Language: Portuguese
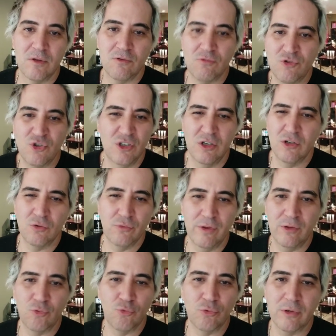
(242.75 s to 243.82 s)
que o dinheiro não é
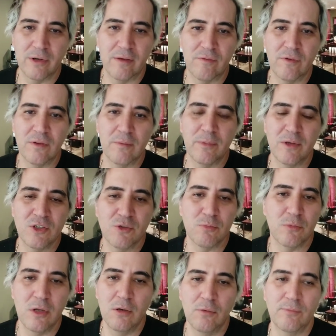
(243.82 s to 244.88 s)
tudo na vida
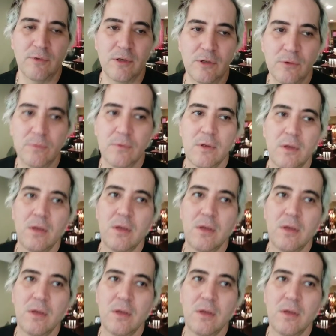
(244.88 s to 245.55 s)
mesmo, não, entendeu?